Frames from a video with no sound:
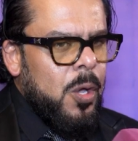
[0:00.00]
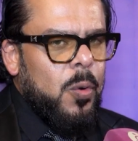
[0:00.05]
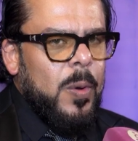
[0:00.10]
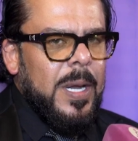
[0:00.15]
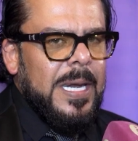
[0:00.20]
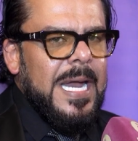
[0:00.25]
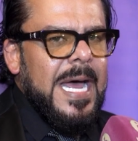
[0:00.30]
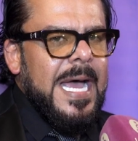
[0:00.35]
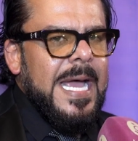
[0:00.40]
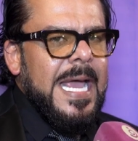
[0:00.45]

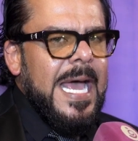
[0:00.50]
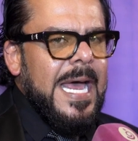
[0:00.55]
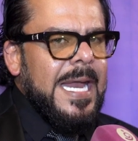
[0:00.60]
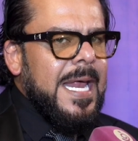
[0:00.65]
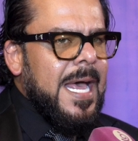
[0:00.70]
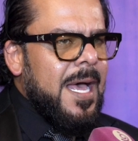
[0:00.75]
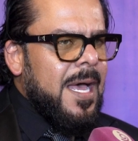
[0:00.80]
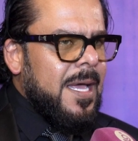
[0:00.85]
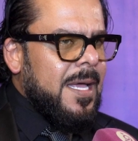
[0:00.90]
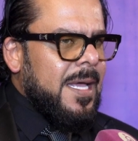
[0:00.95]
والله
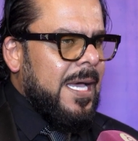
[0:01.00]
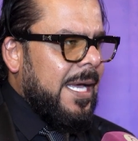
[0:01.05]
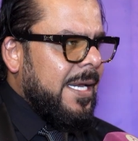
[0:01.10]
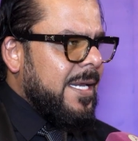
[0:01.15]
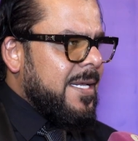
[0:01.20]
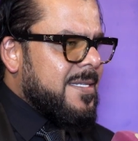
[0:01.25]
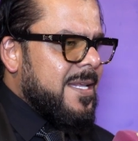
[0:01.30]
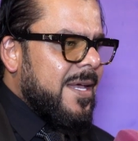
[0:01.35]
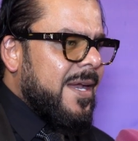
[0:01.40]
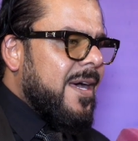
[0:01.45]
انا
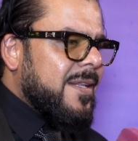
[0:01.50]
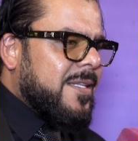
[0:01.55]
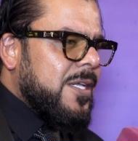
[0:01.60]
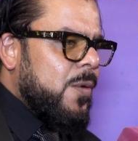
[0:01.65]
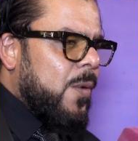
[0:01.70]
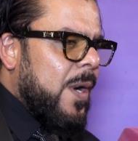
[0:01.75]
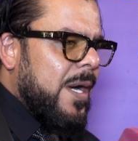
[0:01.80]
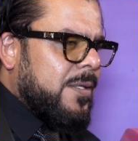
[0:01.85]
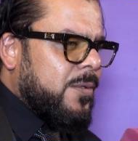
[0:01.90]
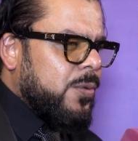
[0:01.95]
يعني سرقت
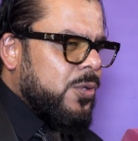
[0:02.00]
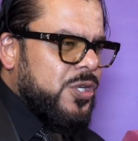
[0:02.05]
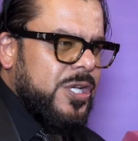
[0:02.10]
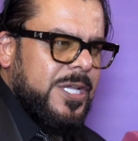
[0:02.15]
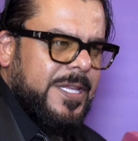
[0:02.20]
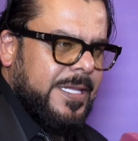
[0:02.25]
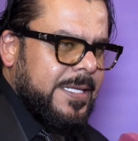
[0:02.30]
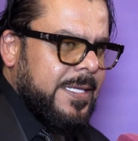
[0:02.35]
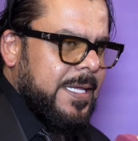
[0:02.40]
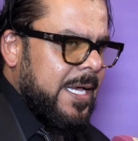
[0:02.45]
الوقت
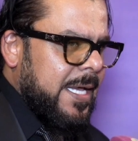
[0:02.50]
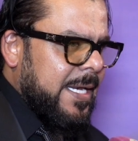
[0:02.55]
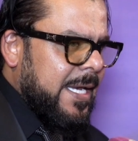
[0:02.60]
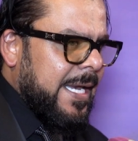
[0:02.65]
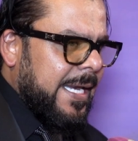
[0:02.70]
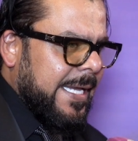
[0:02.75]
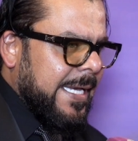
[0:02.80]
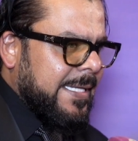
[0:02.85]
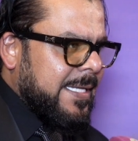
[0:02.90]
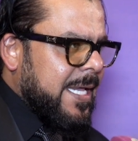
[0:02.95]
وجيت
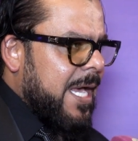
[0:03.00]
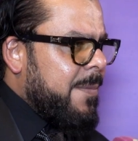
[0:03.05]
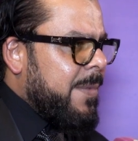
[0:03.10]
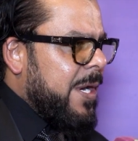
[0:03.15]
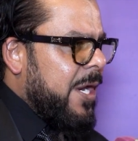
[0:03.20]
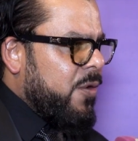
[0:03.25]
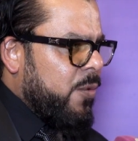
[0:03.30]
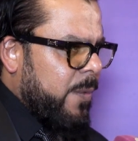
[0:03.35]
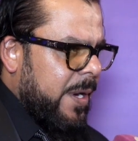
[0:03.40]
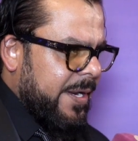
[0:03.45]
للختام
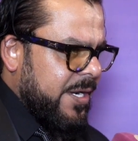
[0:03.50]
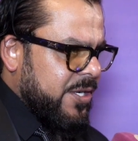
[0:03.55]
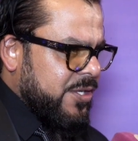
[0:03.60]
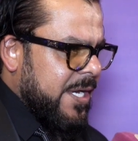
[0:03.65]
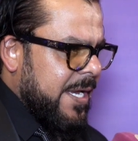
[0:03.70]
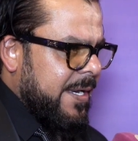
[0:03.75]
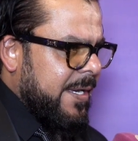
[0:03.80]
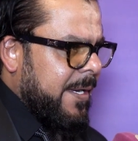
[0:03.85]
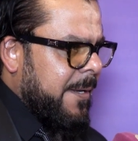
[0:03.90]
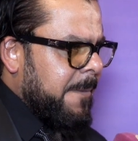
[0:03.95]
لانه
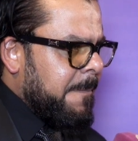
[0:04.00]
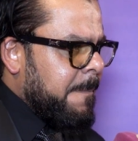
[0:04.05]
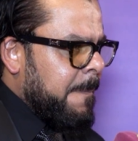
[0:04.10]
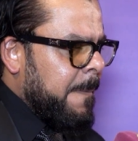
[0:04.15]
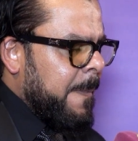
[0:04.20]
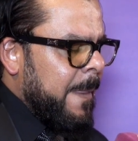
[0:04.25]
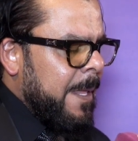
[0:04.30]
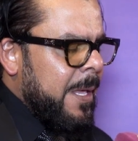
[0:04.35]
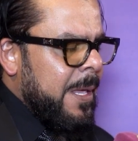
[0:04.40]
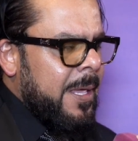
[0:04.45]
مهرجاننا
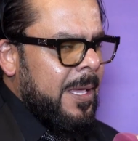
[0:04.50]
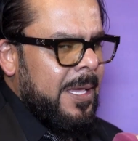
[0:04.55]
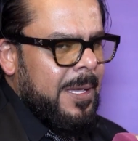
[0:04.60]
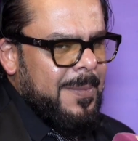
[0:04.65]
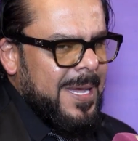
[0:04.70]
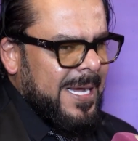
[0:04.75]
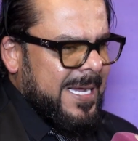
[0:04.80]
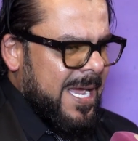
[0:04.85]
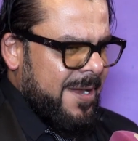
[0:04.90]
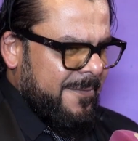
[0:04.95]

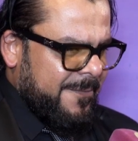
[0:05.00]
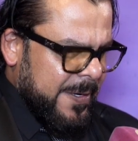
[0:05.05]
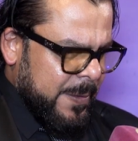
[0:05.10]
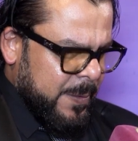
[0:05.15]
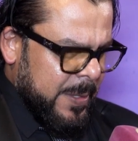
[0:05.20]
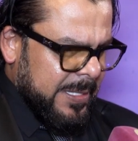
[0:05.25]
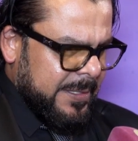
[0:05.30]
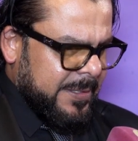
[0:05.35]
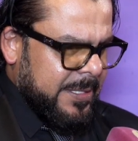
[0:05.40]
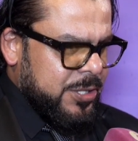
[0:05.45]
ما كان في
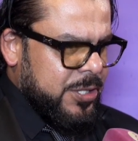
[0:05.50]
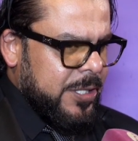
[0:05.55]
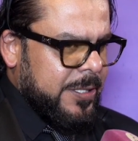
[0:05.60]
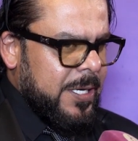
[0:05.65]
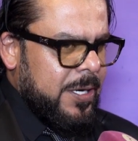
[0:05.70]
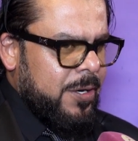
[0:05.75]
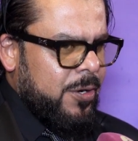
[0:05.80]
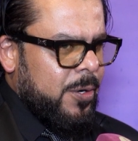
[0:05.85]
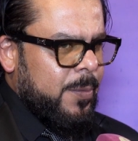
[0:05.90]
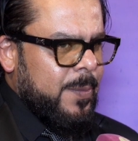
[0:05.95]
وقت، جيت
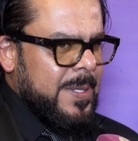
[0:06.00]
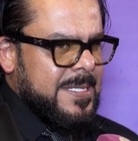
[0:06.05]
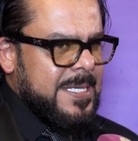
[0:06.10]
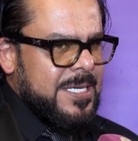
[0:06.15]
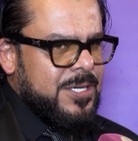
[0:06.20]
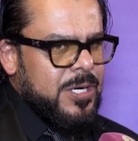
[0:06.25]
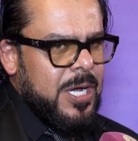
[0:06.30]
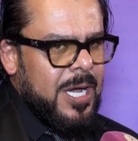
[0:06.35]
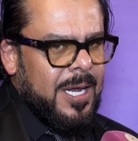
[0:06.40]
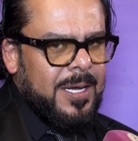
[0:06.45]
اليوم بس
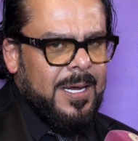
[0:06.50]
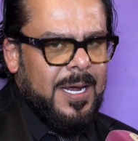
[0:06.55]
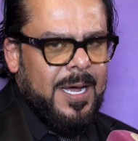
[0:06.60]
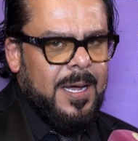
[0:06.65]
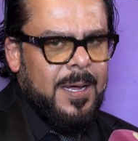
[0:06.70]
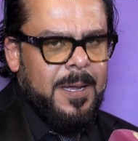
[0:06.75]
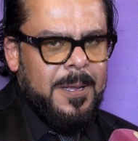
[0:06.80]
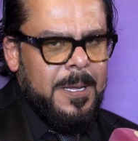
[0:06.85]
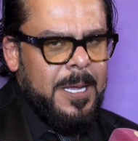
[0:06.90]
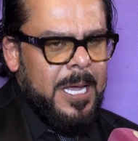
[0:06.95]
ان شاء الله
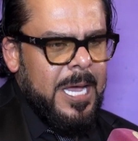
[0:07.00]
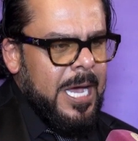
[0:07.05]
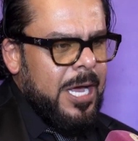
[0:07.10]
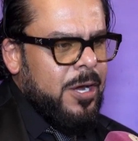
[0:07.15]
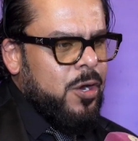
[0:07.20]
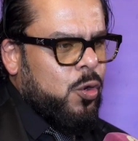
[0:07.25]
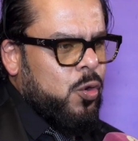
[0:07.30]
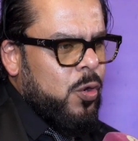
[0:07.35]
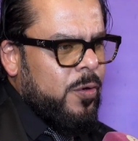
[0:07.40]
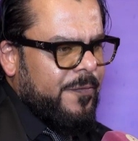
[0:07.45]

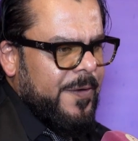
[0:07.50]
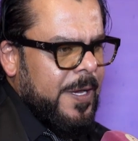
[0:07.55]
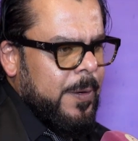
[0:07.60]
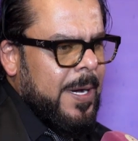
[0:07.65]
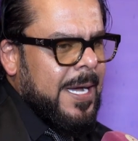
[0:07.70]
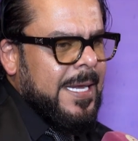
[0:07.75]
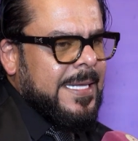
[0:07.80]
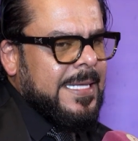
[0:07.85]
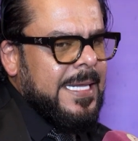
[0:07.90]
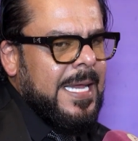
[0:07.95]
انه يكون في
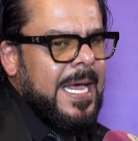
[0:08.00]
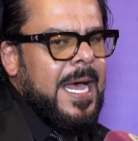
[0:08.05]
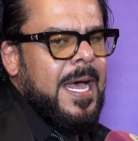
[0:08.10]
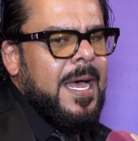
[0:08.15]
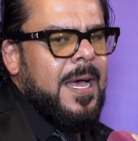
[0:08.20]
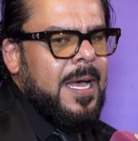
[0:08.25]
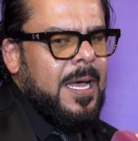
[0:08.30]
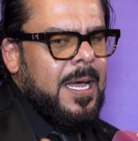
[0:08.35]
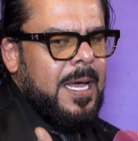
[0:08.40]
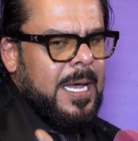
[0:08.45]
وقت
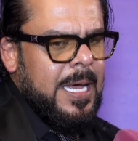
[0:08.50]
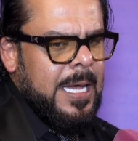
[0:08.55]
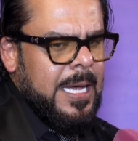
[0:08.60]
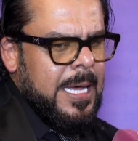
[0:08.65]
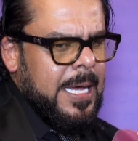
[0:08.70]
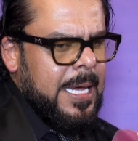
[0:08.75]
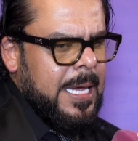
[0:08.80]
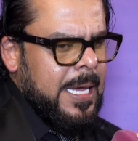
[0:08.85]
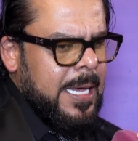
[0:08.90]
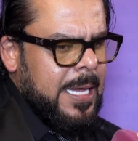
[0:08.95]
لا
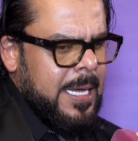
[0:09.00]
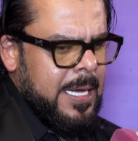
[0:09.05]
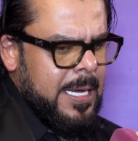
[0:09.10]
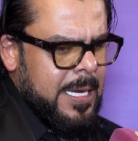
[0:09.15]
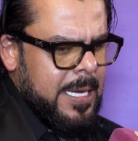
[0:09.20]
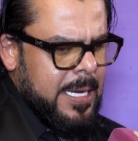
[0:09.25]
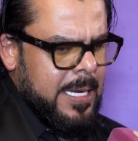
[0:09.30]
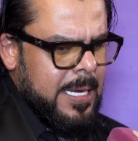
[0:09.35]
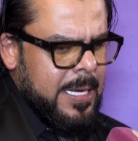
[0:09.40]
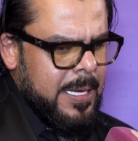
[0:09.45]

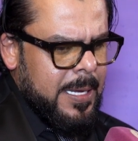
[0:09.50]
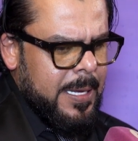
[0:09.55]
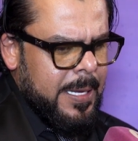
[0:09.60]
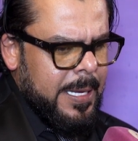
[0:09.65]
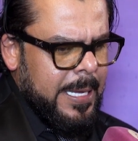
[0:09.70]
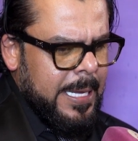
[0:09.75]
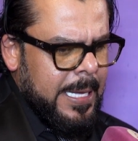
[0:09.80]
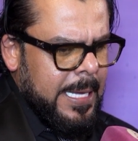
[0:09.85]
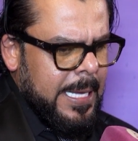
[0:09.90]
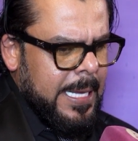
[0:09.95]
آه،
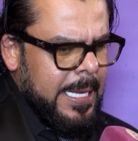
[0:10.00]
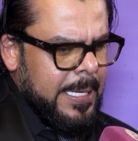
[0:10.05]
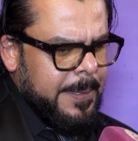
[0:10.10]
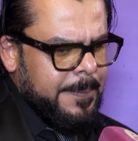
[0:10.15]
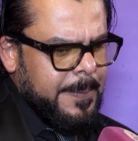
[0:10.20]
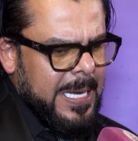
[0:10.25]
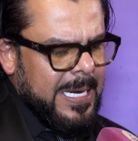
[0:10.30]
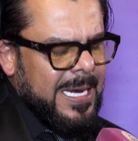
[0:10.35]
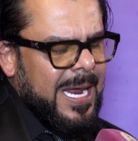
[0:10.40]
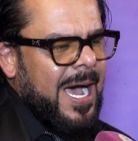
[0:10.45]

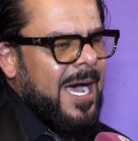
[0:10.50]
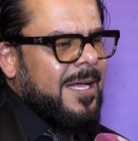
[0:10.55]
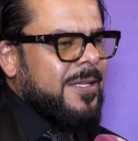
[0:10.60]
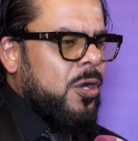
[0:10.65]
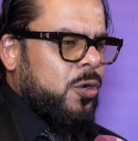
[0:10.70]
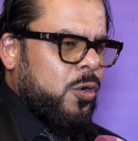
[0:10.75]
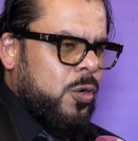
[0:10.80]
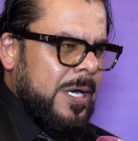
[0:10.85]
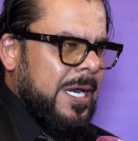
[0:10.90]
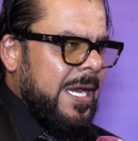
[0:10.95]
لا
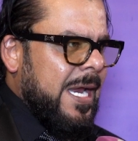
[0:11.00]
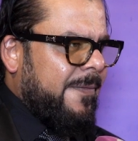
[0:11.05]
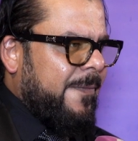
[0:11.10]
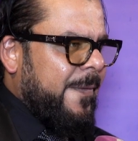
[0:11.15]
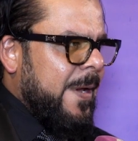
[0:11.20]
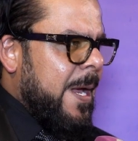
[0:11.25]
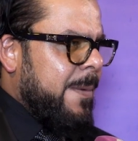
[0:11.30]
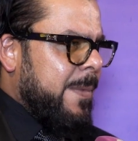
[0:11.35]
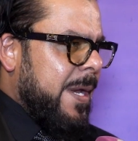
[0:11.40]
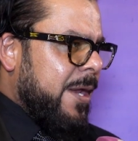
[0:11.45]
احضر كل
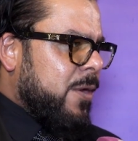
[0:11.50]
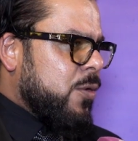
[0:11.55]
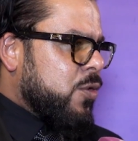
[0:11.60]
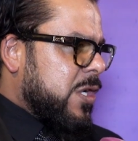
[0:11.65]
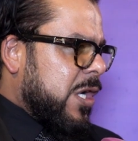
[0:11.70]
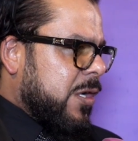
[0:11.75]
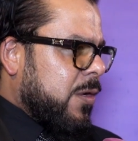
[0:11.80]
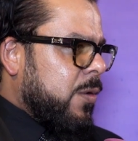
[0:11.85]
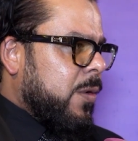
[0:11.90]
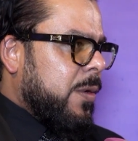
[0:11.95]
الافلام لانه
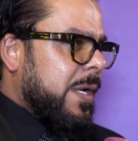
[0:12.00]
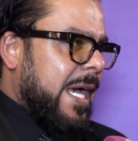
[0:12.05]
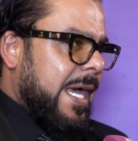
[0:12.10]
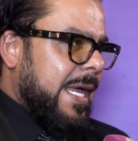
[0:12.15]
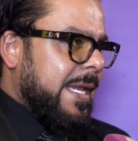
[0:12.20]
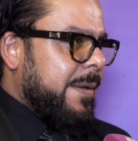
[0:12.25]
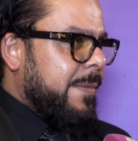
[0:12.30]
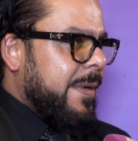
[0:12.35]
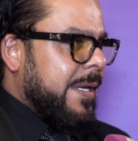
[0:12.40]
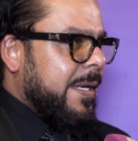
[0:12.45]
شكله
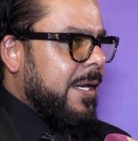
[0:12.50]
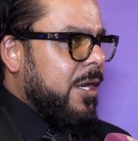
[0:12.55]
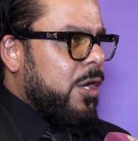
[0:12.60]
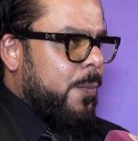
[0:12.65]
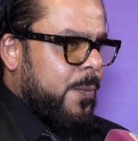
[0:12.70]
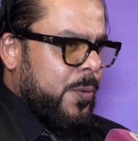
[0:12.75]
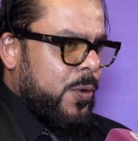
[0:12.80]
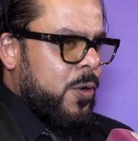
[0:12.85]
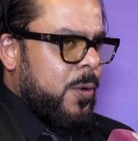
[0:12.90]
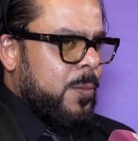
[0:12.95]
يعني من
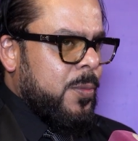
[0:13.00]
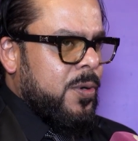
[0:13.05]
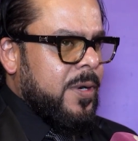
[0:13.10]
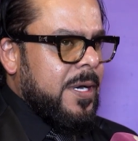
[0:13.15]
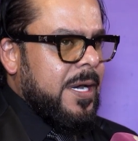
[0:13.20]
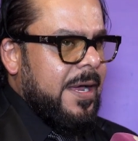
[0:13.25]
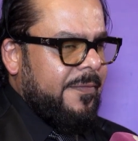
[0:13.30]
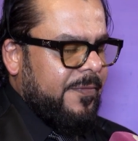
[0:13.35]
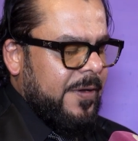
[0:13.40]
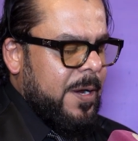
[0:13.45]
البرومو
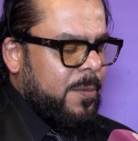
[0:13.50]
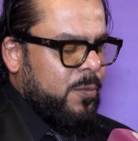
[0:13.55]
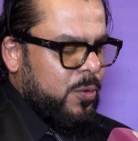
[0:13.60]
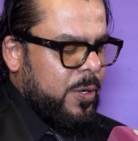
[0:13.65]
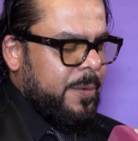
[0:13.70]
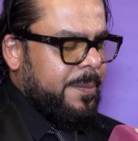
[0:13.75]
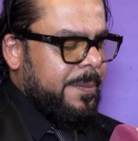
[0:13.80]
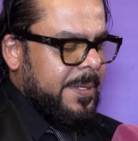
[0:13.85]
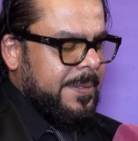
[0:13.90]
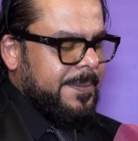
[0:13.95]
الافلام
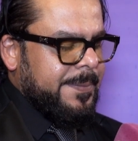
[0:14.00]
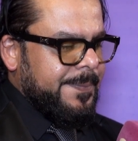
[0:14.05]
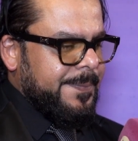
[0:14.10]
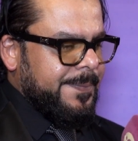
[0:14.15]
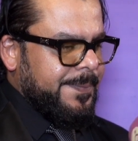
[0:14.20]
مهمه.